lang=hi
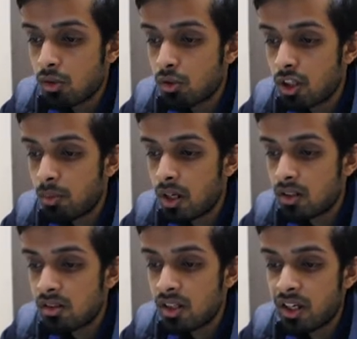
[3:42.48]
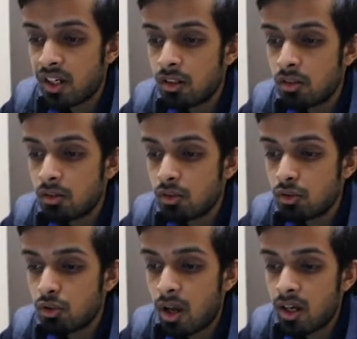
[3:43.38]
उसके बाद सेकंड
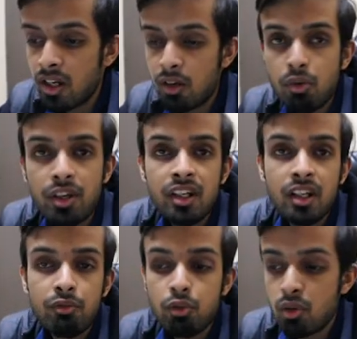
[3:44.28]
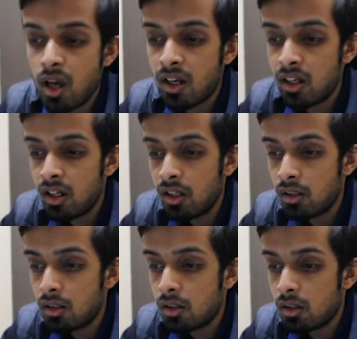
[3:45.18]
जो एंगल है वो इनर व्यू का एंगल है
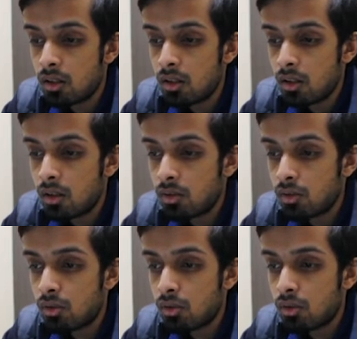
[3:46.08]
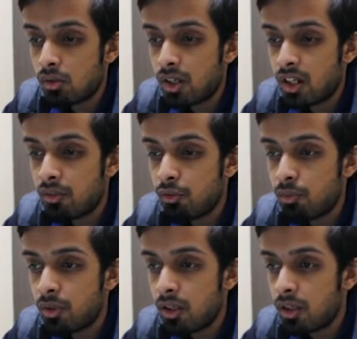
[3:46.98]
तो इनर व्यू
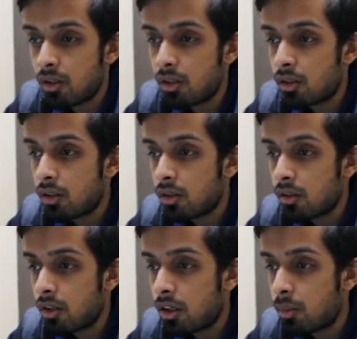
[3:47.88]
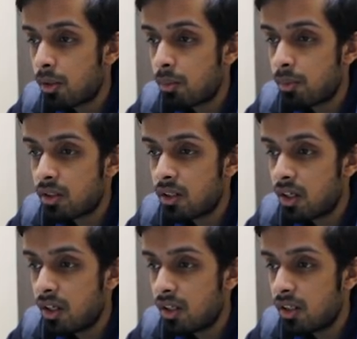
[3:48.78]
में हमारे पास
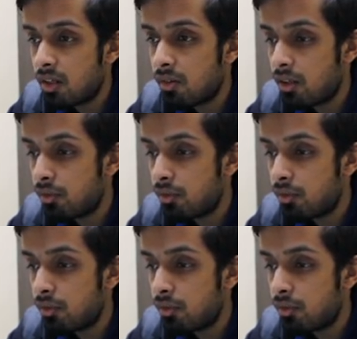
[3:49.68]
है ये वाली